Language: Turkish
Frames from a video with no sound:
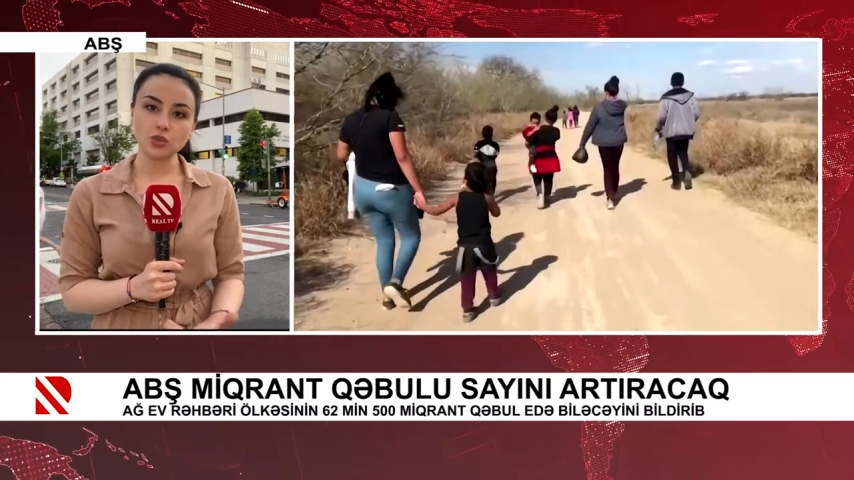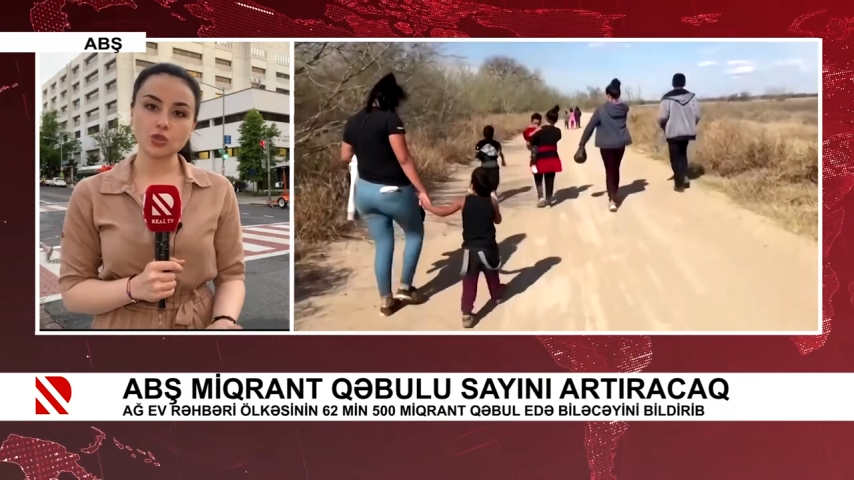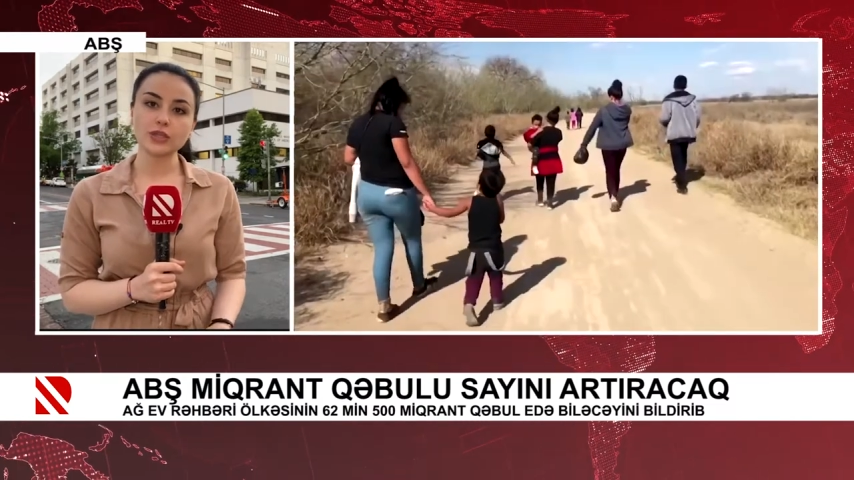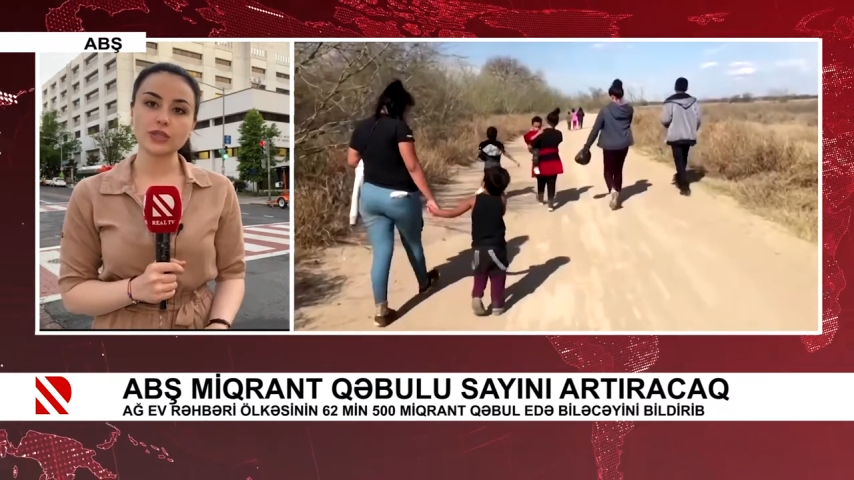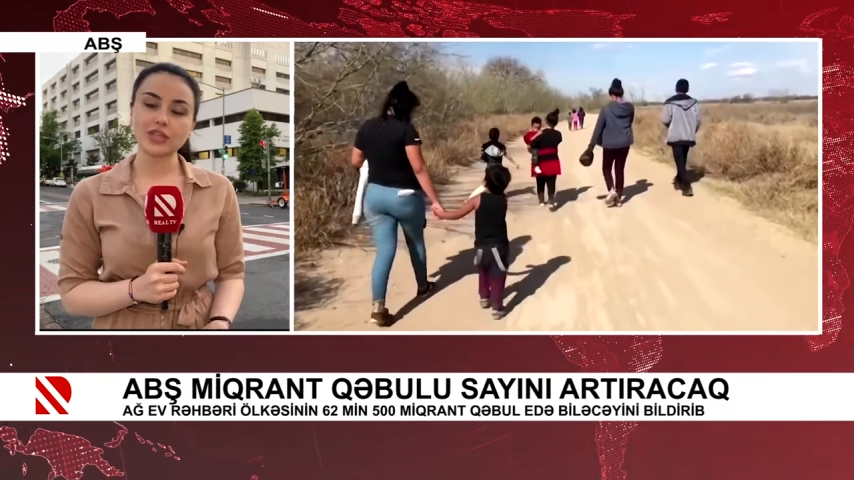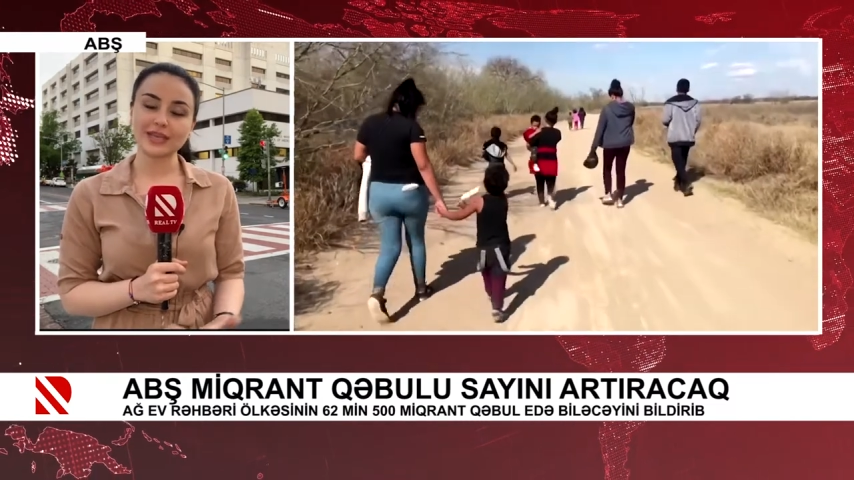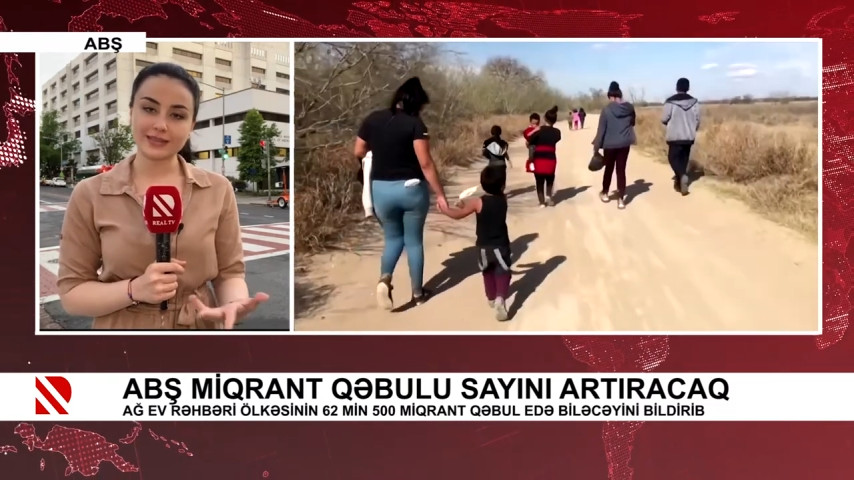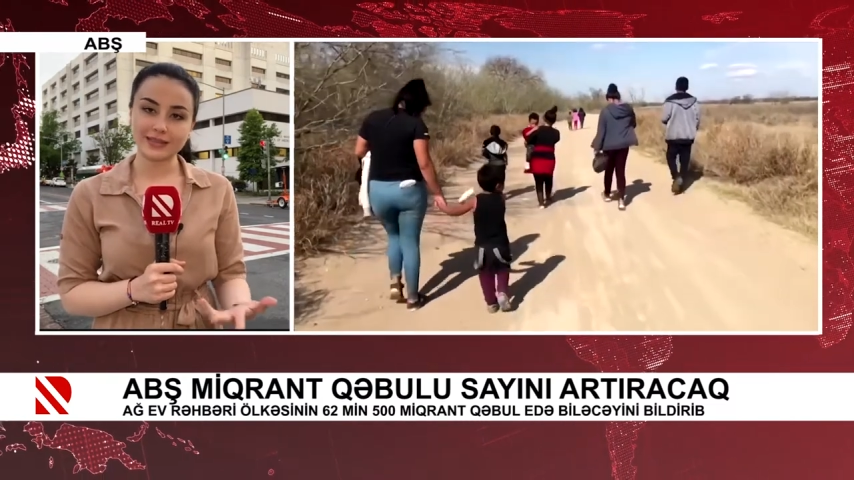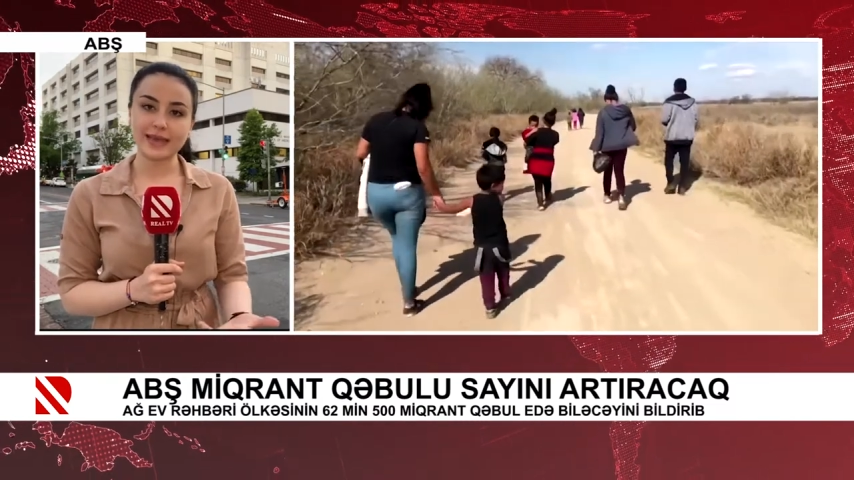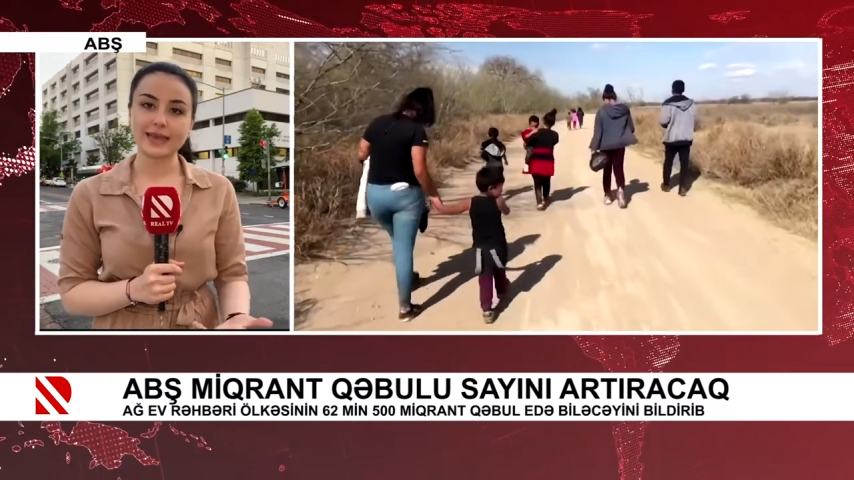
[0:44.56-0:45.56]
şu ki
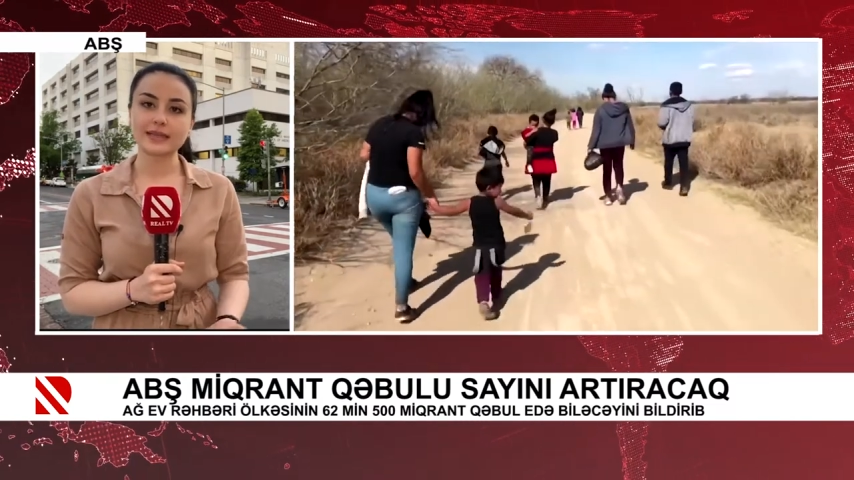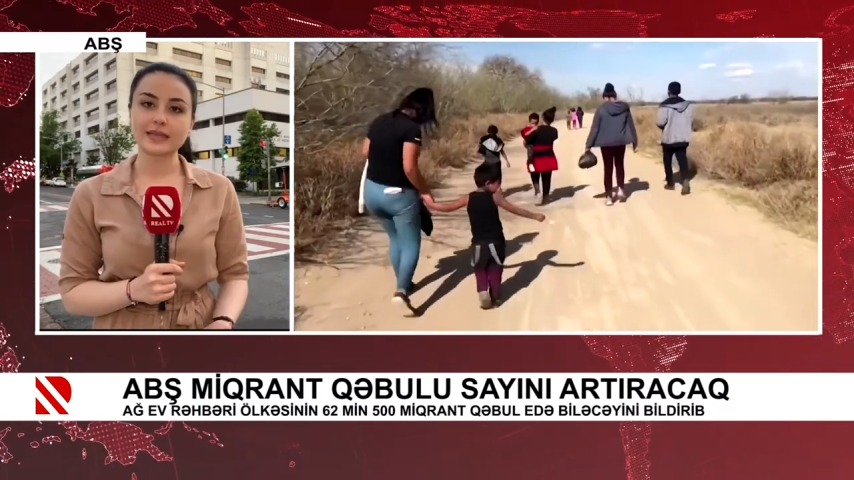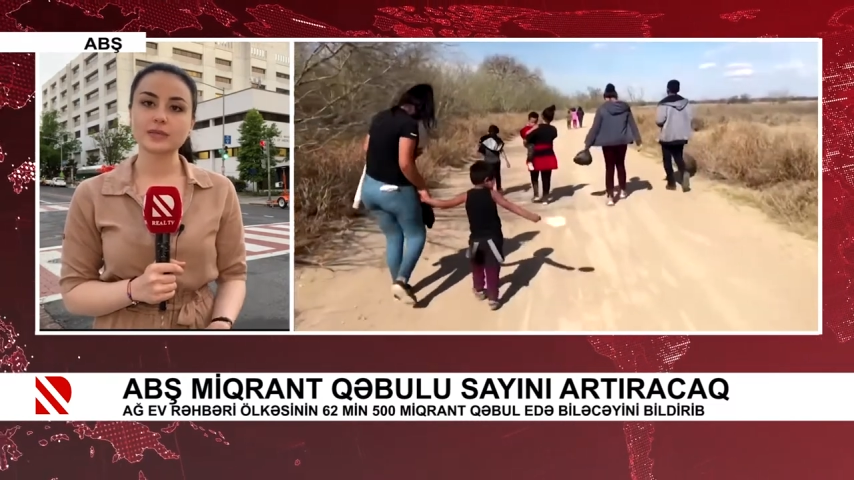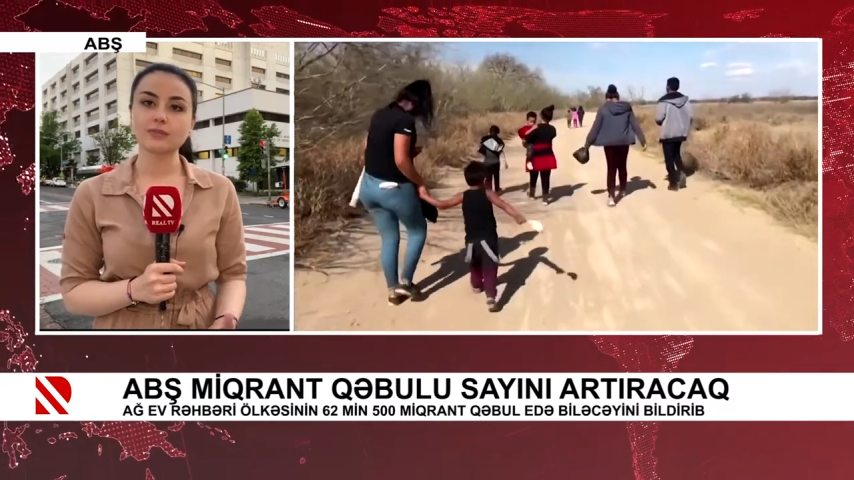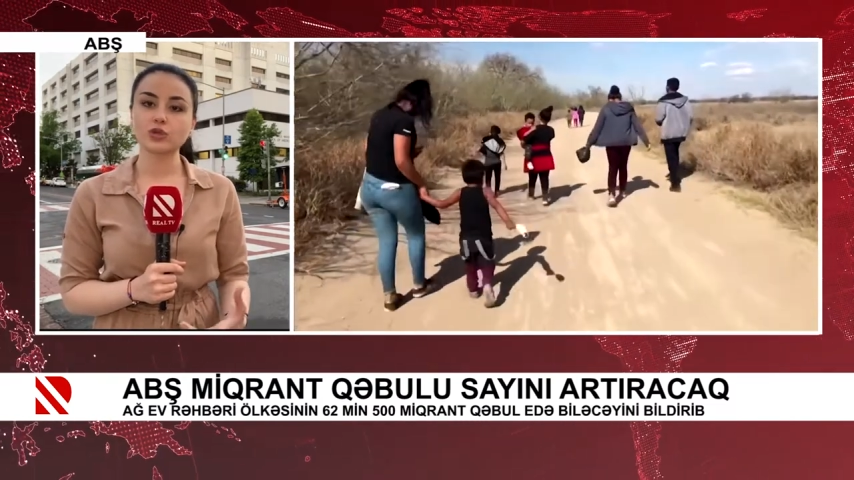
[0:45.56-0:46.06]
şeklinde ekledi.